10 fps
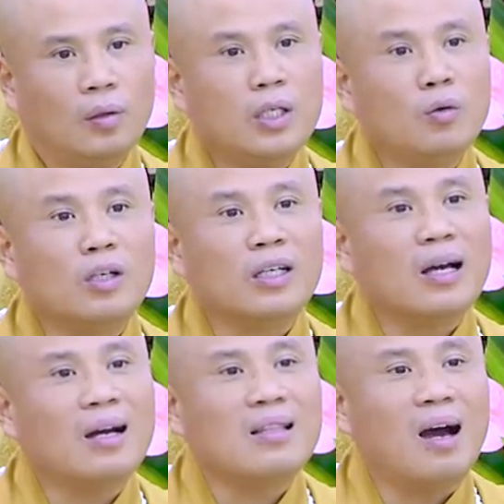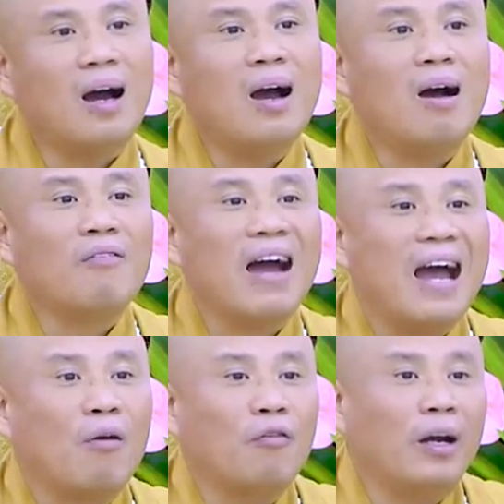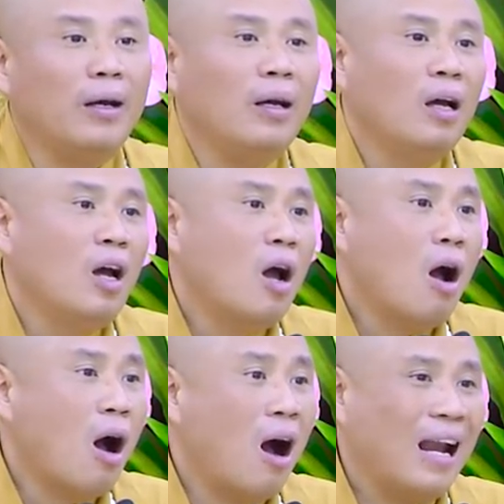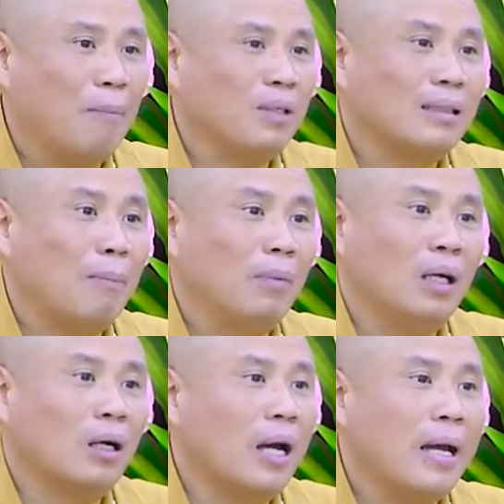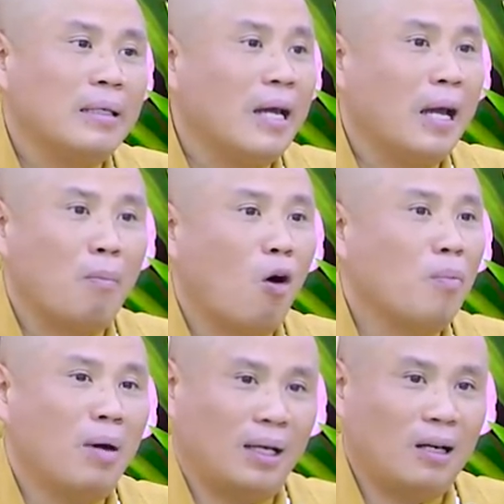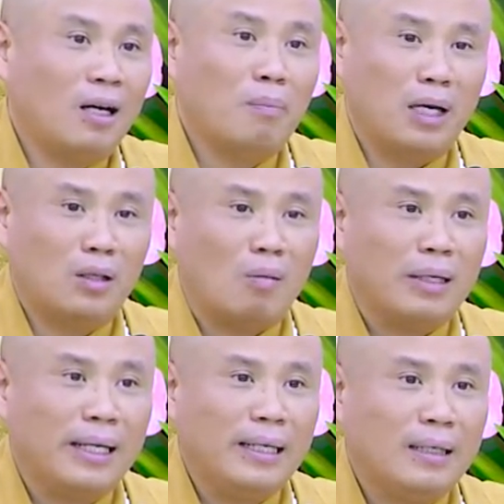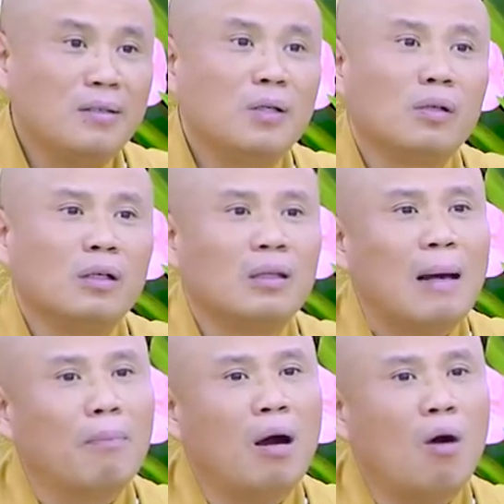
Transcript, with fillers: Có nhiều người hơi thở họ phào phỉnh, họ làm cho tâm lực ê chề mỏi mệt. Đó là bệnh tổn khí. Có nhiều người tâm